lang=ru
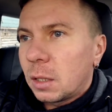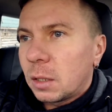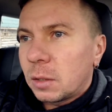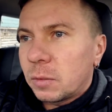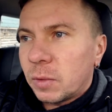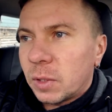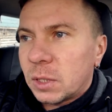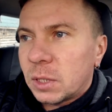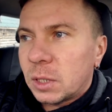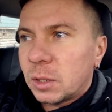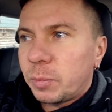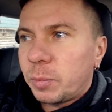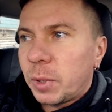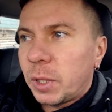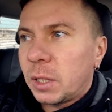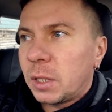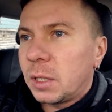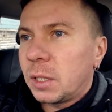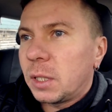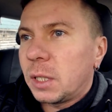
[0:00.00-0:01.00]

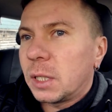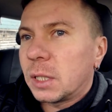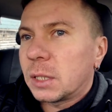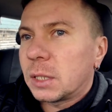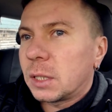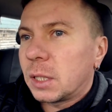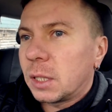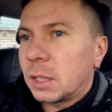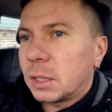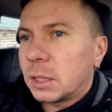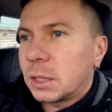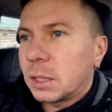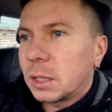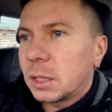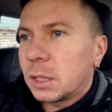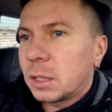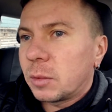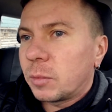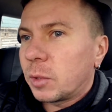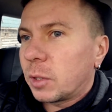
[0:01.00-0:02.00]
25 дней осталось до
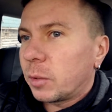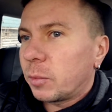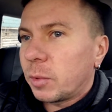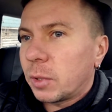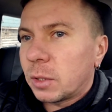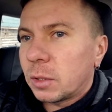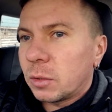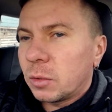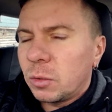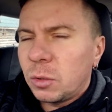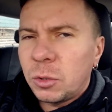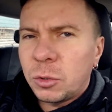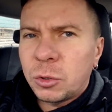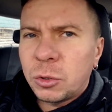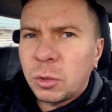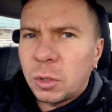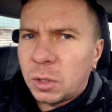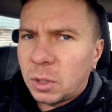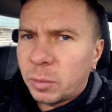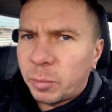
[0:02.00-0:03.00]
Крыма, ребят. Ну
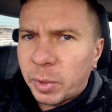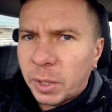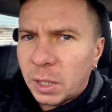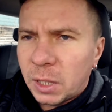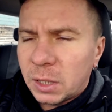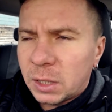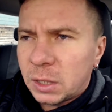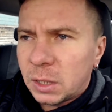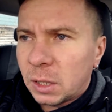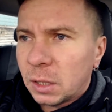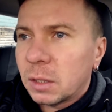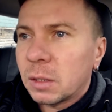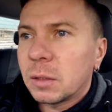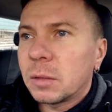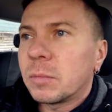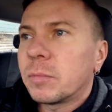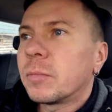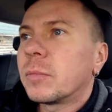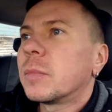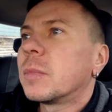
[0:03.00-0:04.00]
ничего, они пролетят.
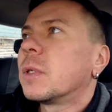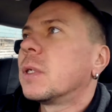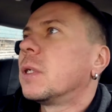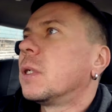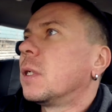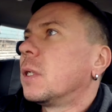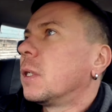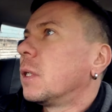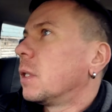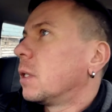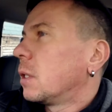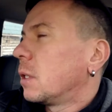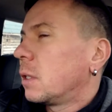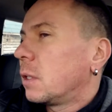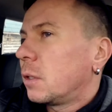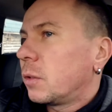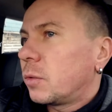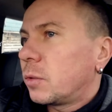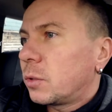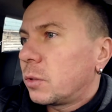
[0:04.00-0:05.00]

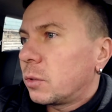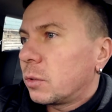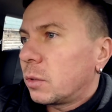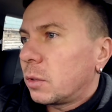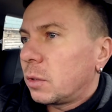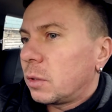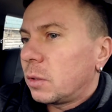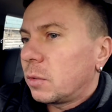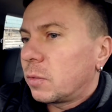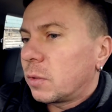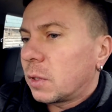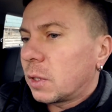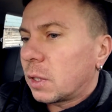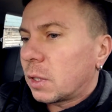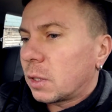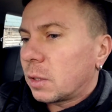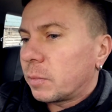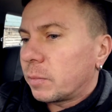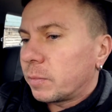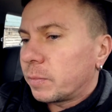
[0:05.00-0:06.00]
И все, и в
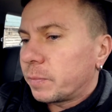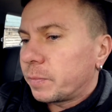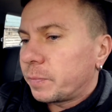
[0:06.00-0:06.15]
Крым.